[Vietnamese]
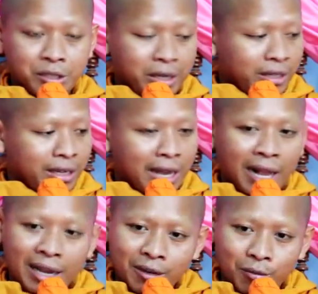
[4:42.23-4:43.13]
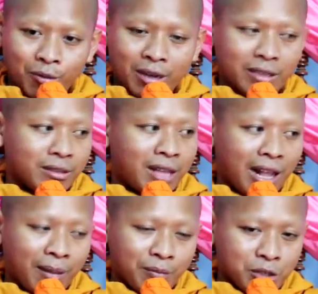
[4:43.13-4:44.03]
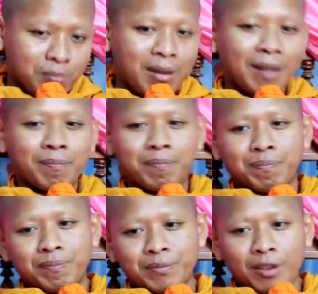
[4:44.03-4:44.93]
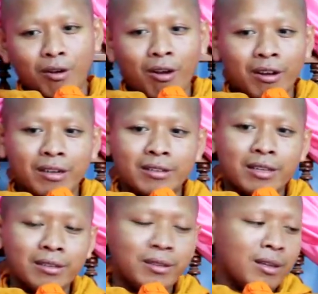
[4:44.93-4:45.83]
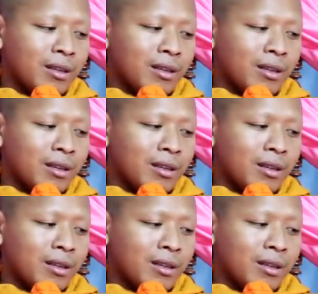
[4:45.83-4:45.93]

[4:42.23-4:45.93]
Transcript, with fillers: chân cái ạt là vọt tam chụp bắp từng o nâng tới,